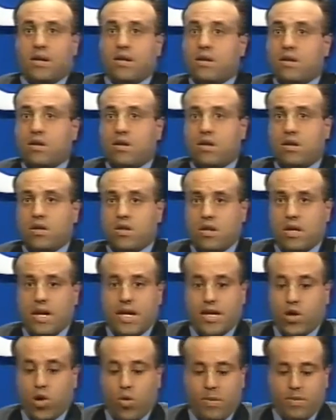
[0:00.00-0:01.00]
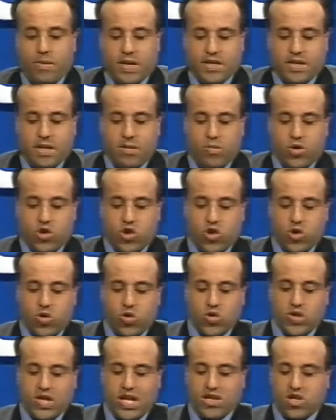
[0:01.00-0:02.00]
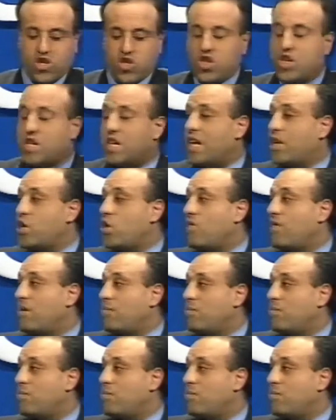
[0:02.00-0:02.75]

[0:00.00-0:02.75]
eh, a Roma per esempio ci sono stati circa 9